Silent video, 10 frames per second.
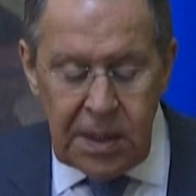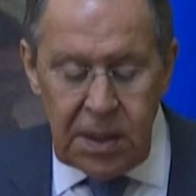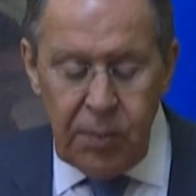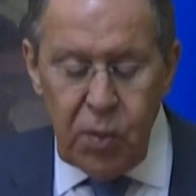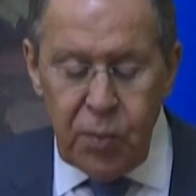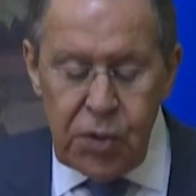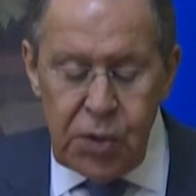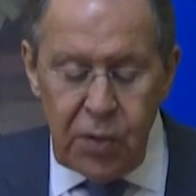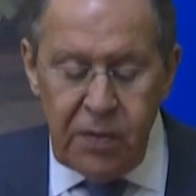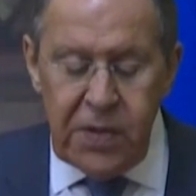摆脱
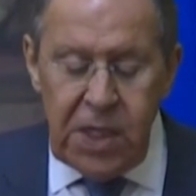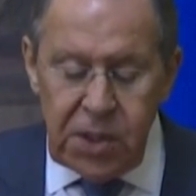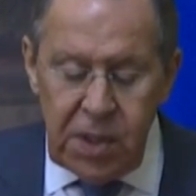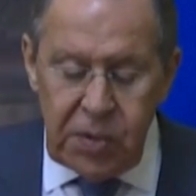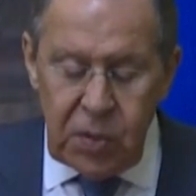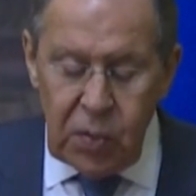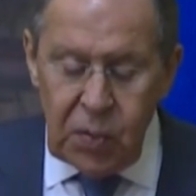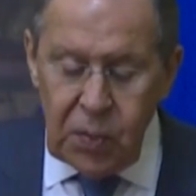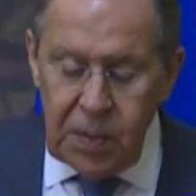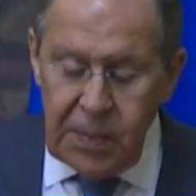对西方
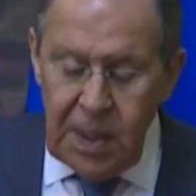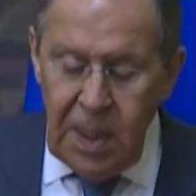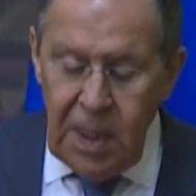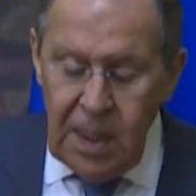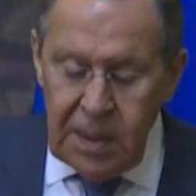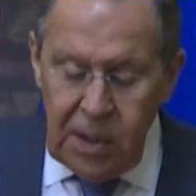进口商品的依